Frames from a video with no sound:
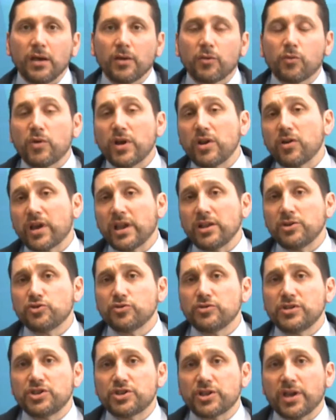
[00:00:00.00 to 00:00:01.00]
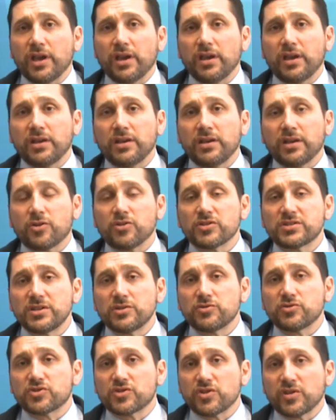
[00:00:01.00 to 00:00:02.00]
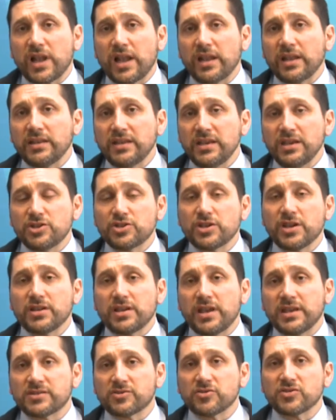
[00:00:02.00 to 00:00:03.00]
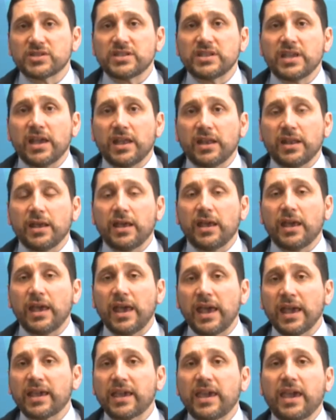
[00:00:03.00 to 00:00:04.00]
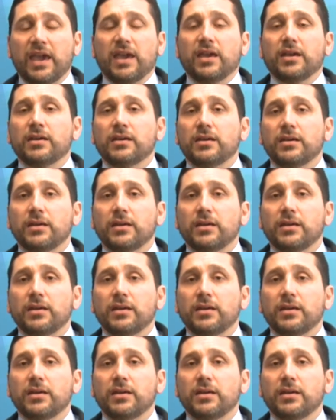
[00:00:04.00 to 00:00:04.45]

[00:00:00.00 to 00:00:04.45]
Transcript: Quello che il giudice eh, costituzionale dice e sostiene è che